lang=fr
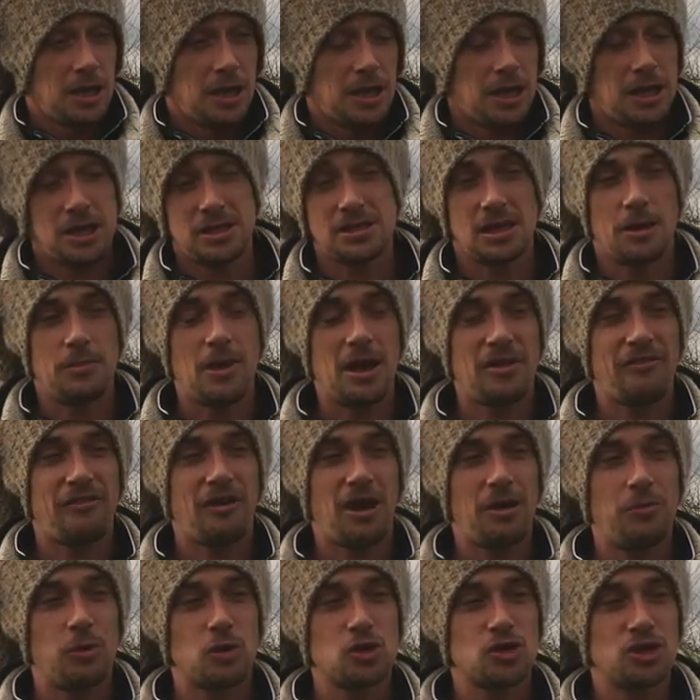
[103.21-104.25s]
Et ça m'a
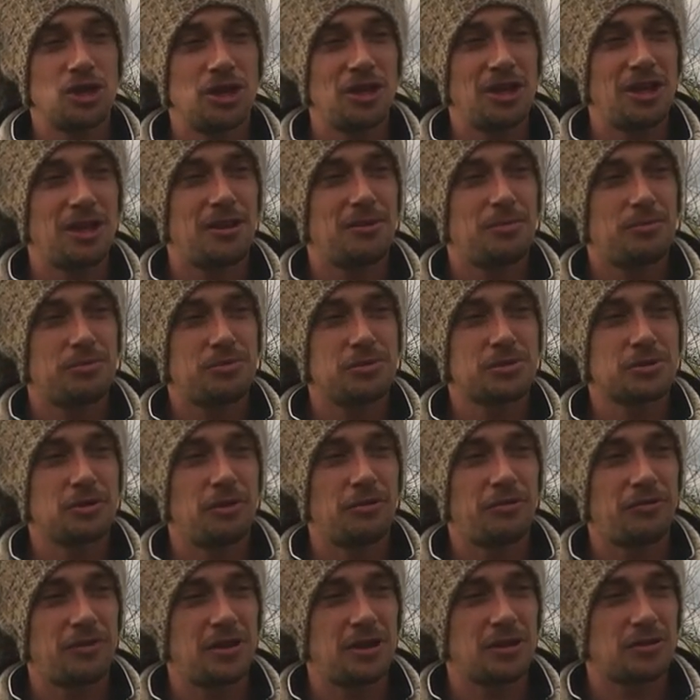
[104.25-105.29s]
vraiment gêné, puisqu'en
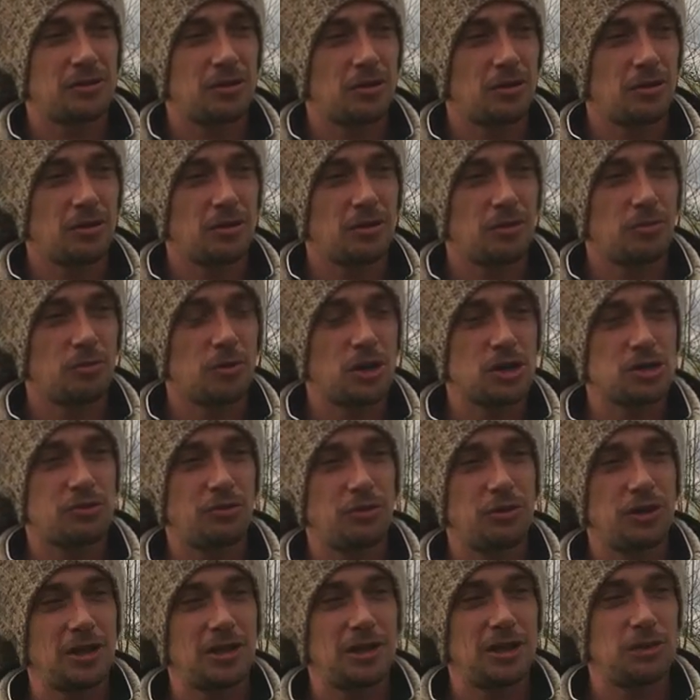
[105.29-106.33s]
fait, euh, moi, je
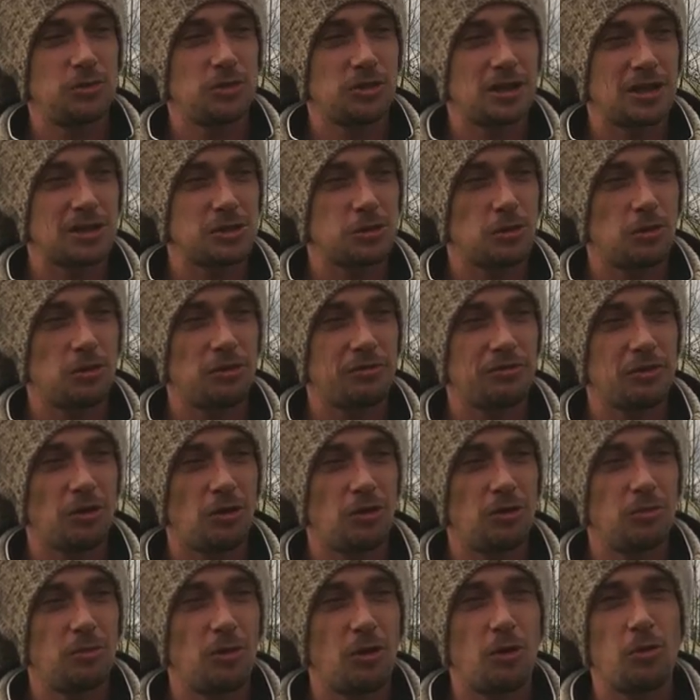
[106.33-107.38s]
venais de l'éducation à
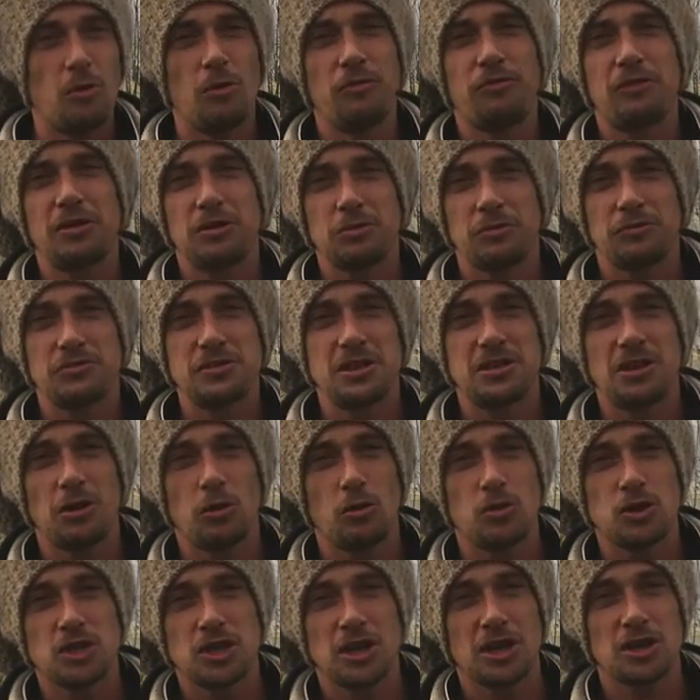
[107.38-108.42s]
l'environnement, où en fait, on faisait des
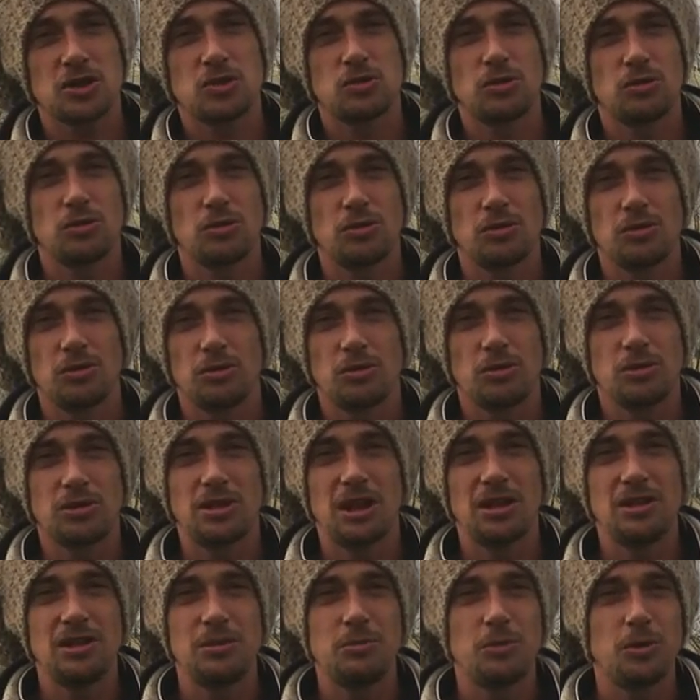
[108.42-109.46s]
recherches
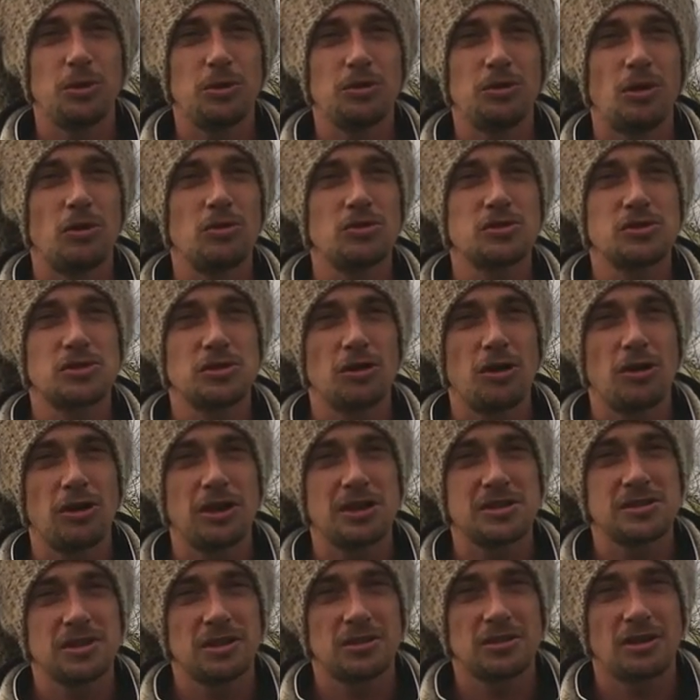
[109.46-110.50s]
d'animaux dans le sol,
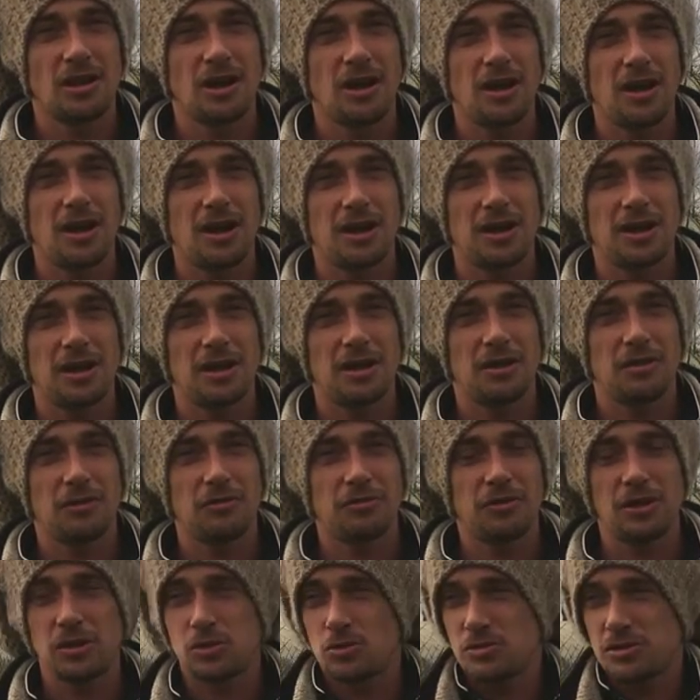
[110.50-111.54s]
etc. Et en
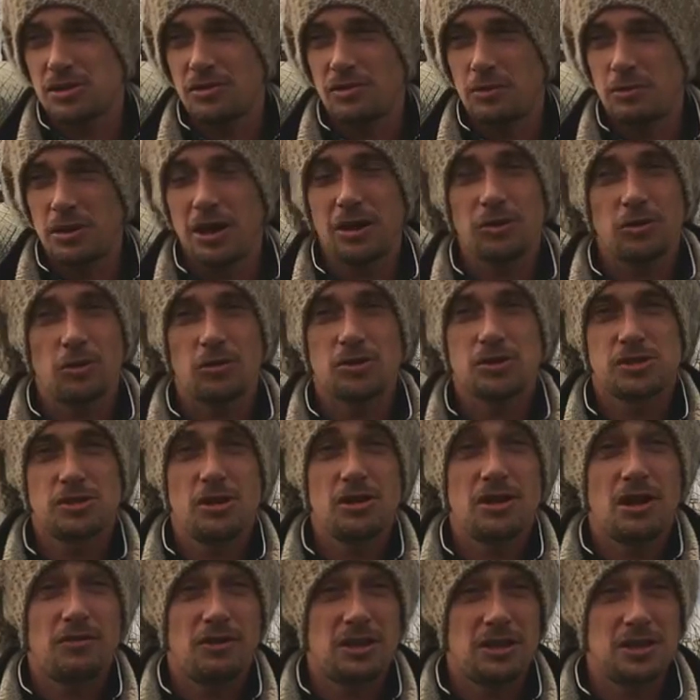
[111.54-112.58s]
fait, je savais bien que dans le sol, il y
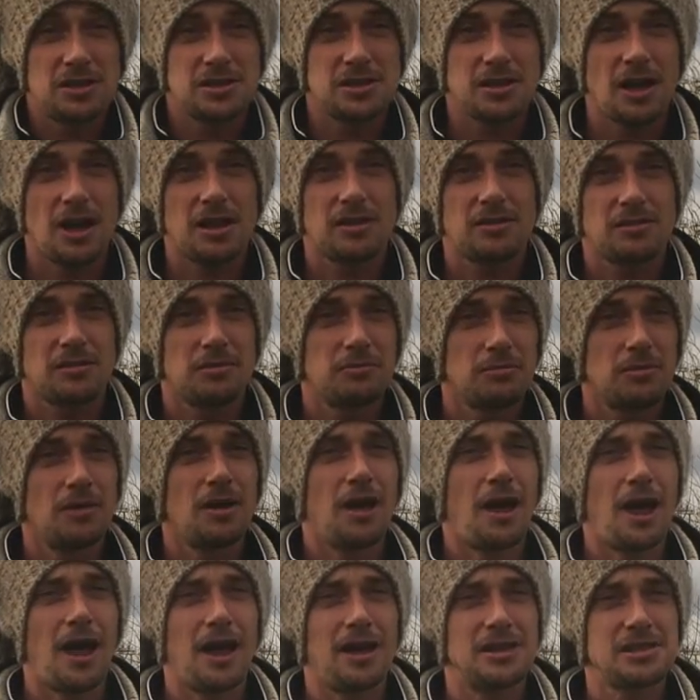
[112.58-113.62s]
avait des strates
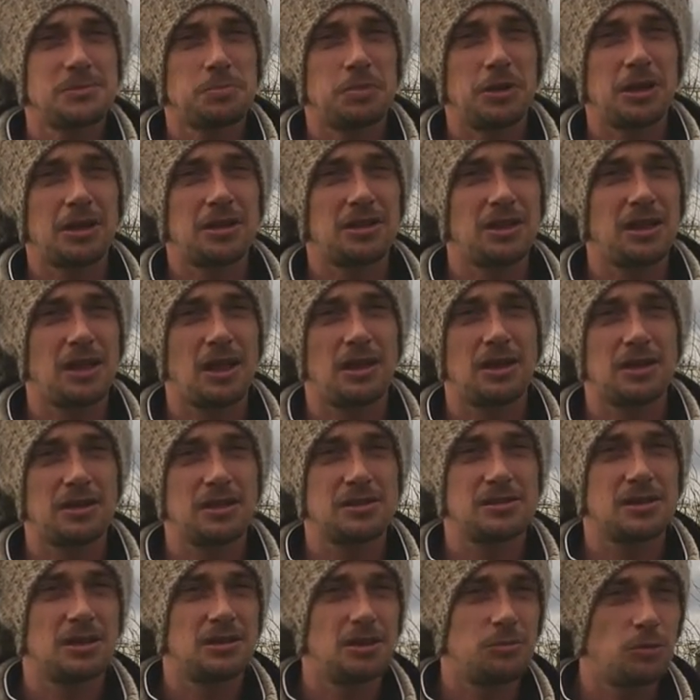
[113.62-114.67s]
à respecter, avec des
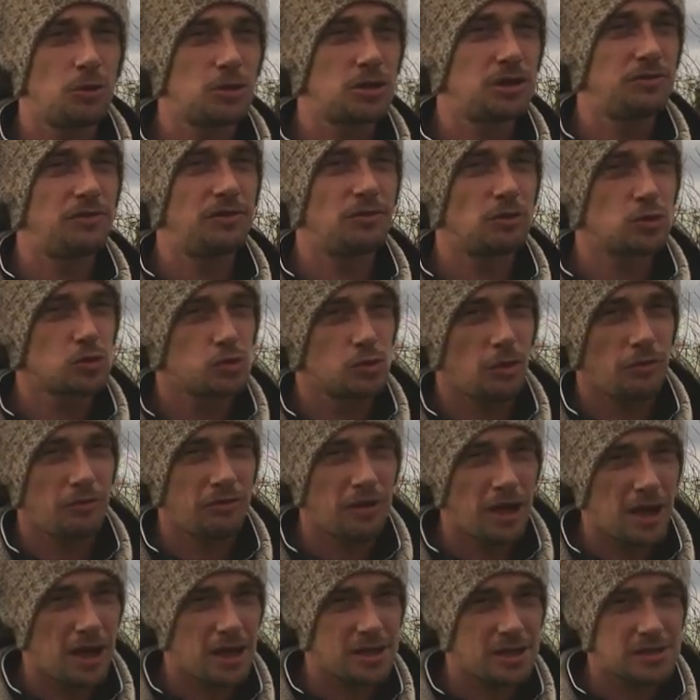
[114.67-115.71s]
animaux qui vivent en
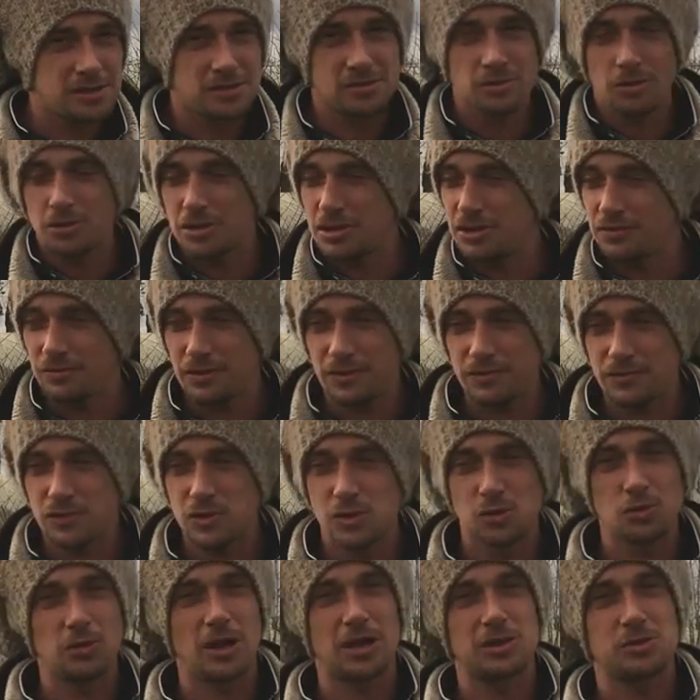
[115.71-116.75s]
surface, d'autres qui vivent sous
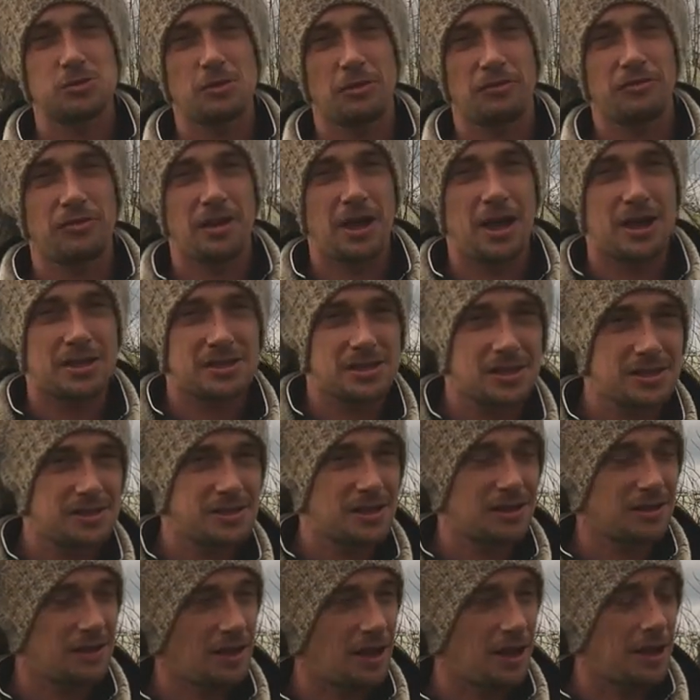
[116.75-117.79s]
la surface,
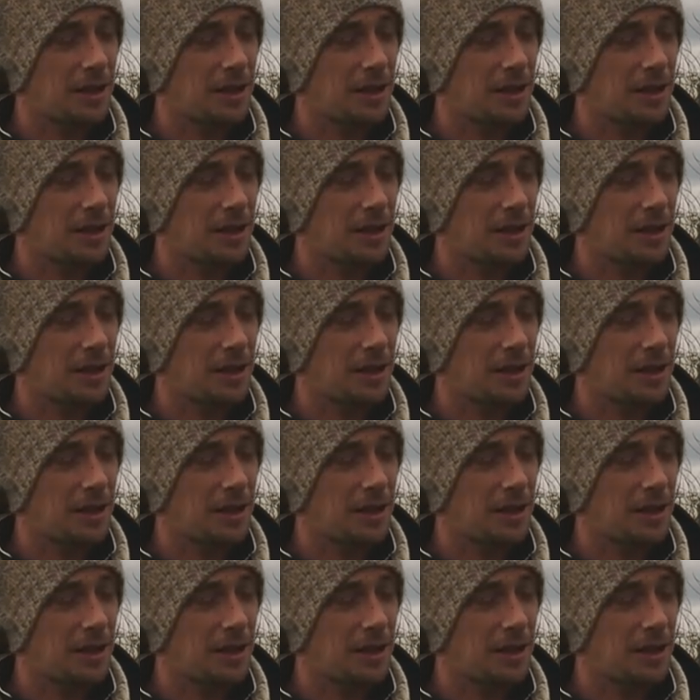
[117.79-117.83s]
etc.